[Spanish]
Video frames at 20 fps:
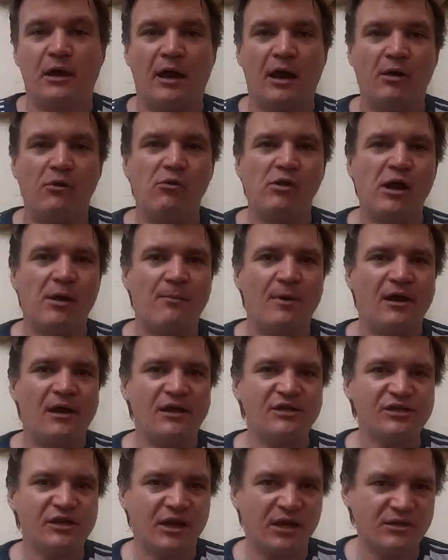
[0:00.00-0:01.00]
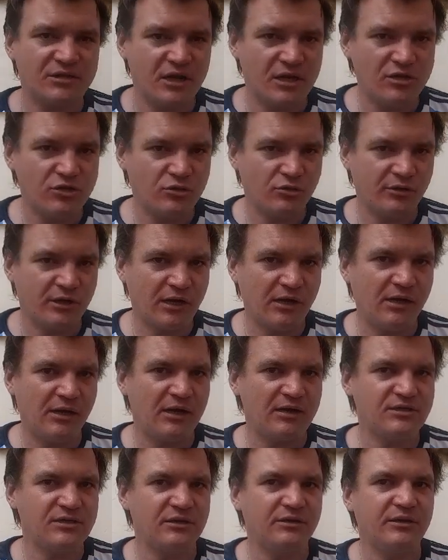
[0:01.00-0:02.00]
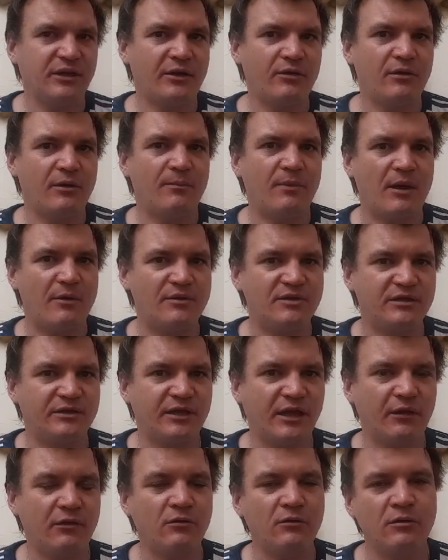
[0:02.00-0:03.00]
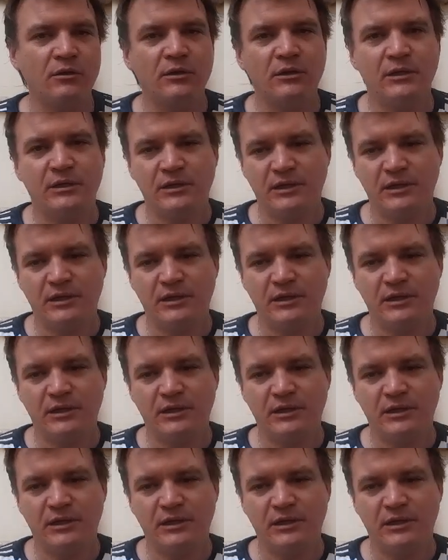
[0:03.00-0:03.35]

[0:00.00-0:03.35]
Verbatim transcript: algún cambalache que haya hecho con alguien que haya entrado a, a visitarlo,